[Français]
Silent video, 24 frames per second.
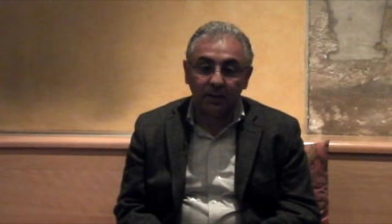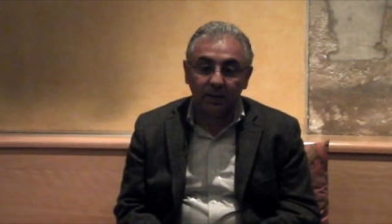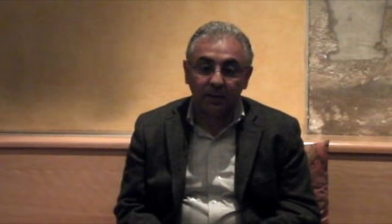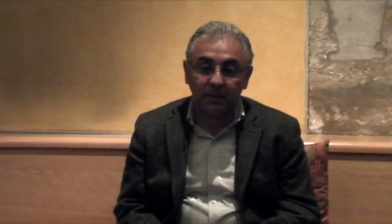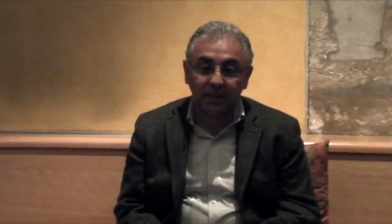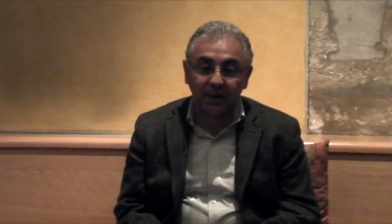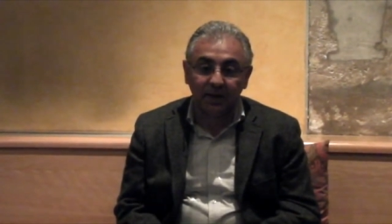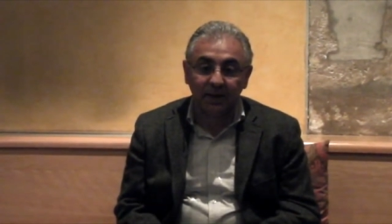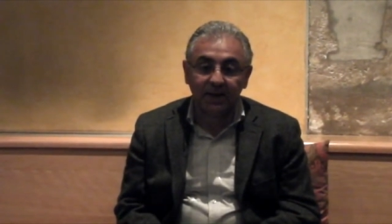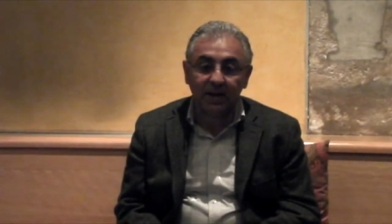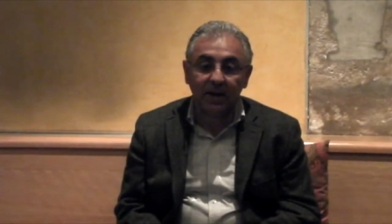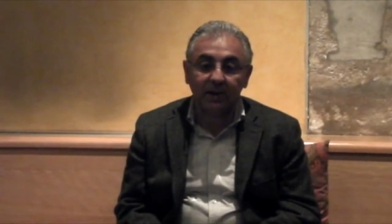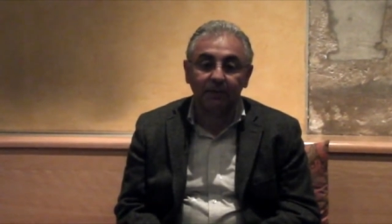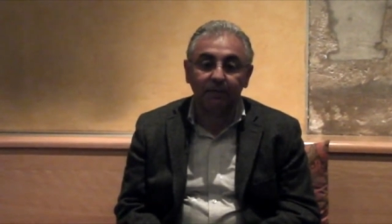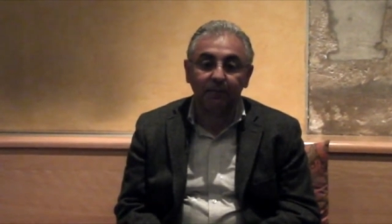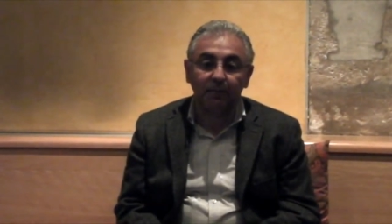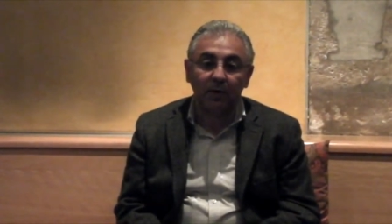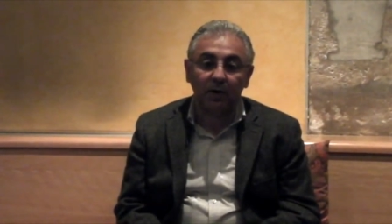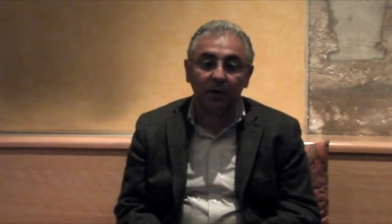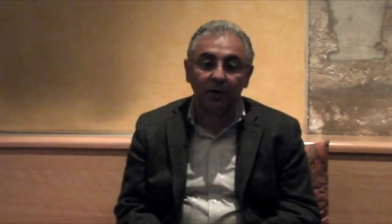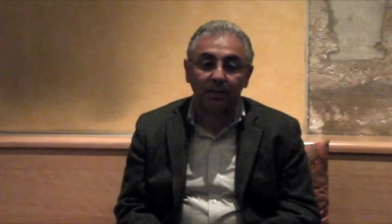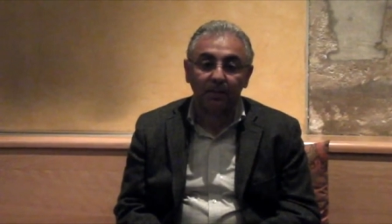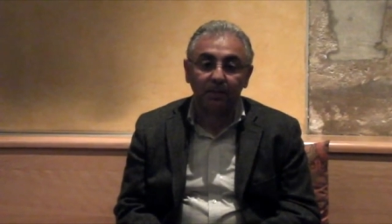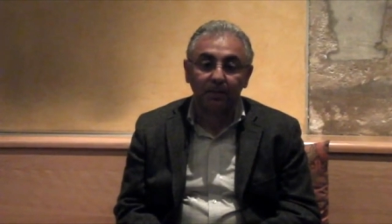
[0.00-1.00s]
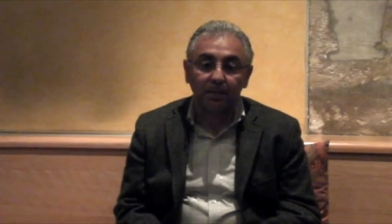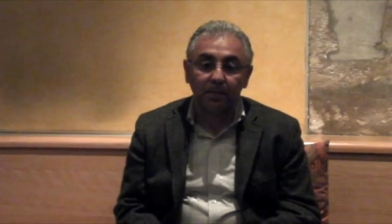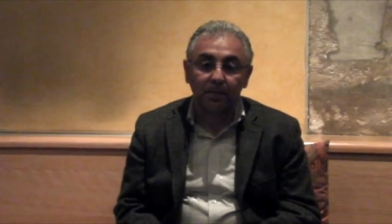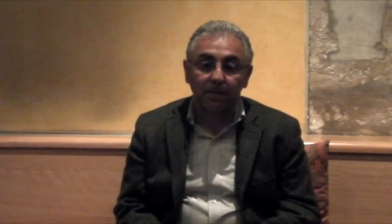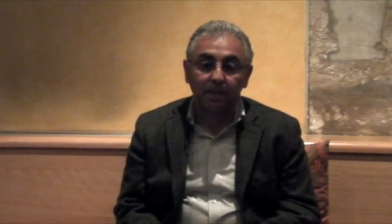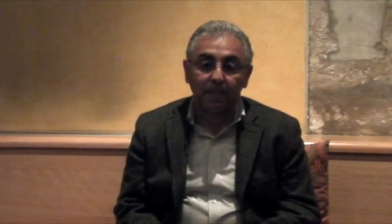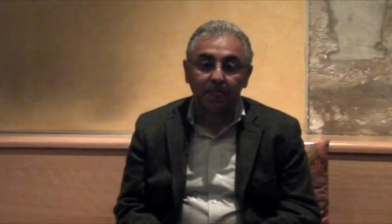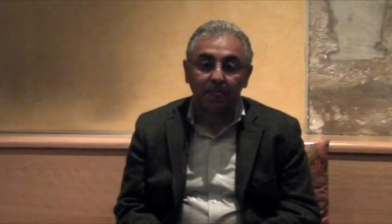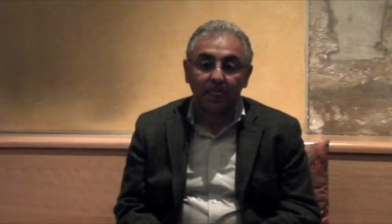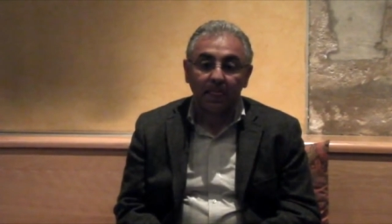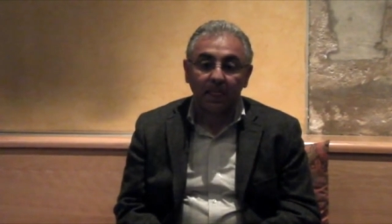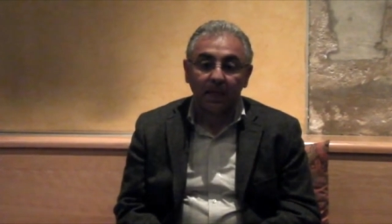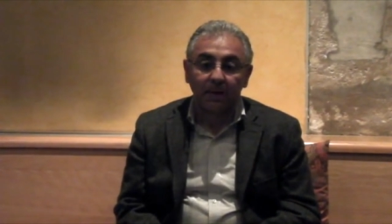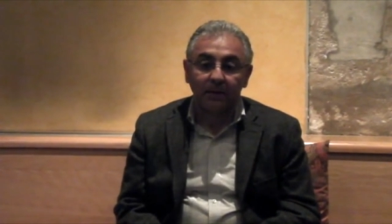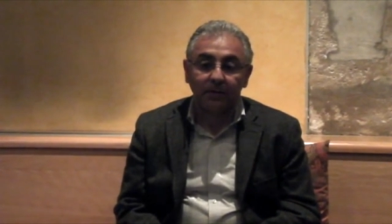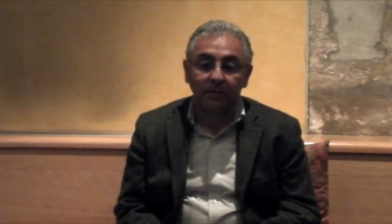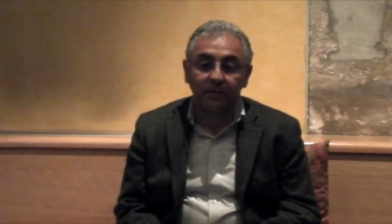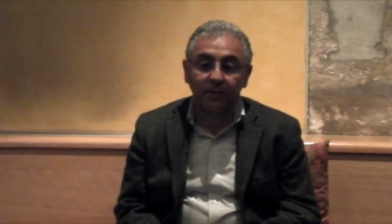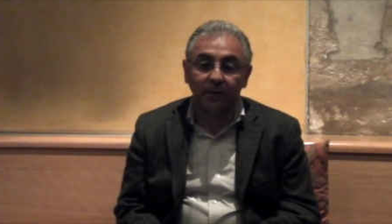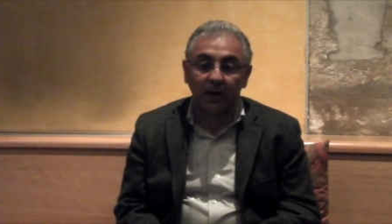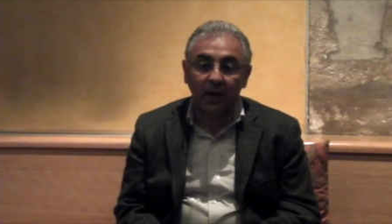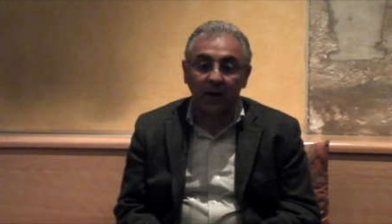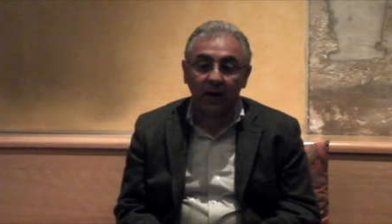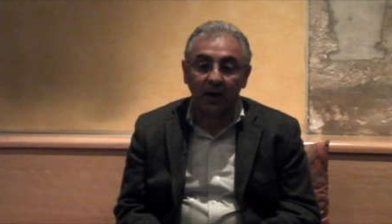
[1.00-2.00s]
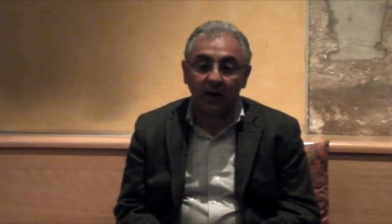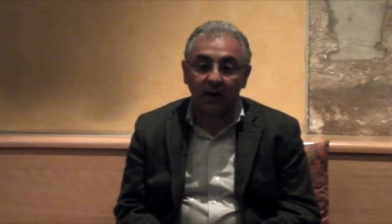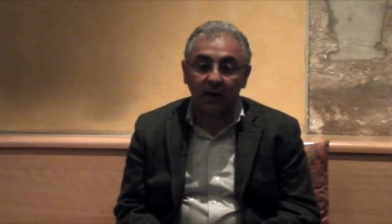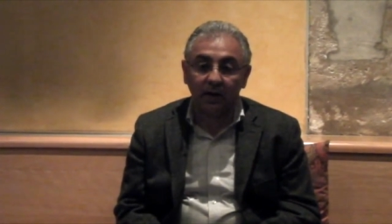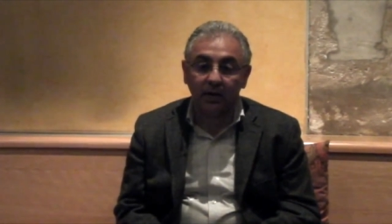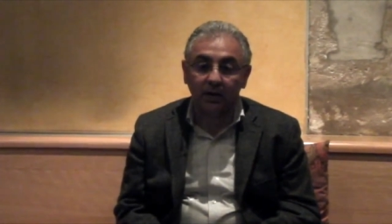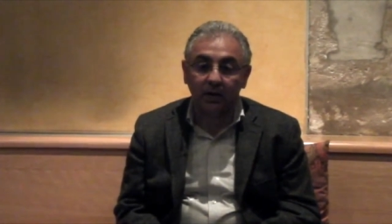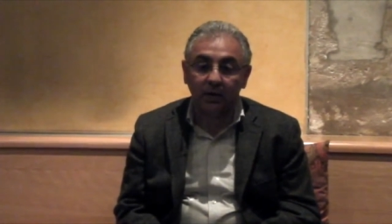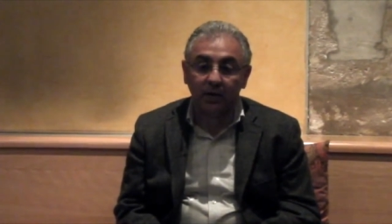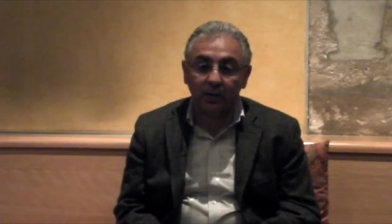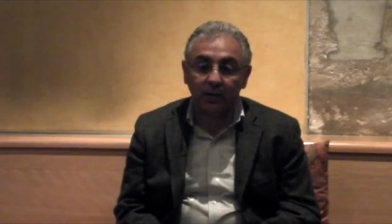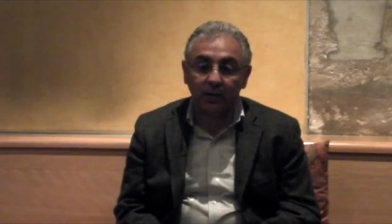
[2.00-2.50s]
brièvement, va, euh,